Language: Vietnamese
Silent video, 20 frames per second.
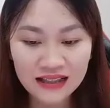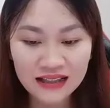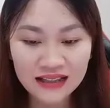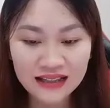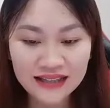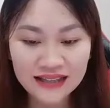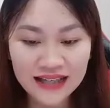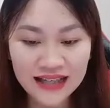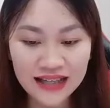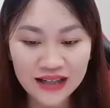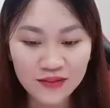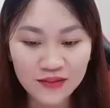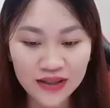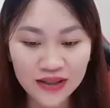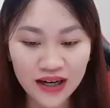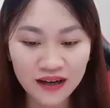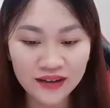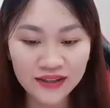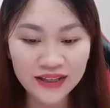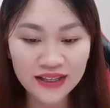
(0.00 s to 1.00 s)
Nghe
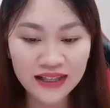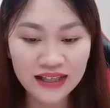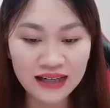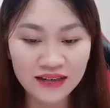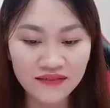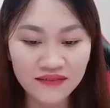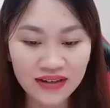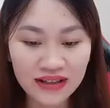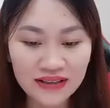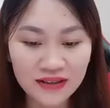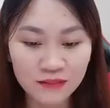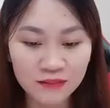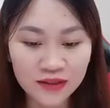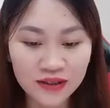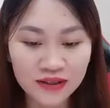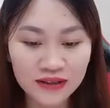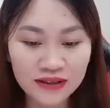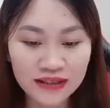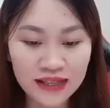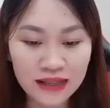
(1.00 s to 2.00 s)
cô nói chỉ là phát
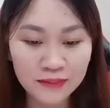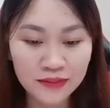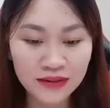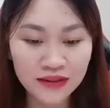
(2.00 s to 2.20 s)
sóng trực tiếp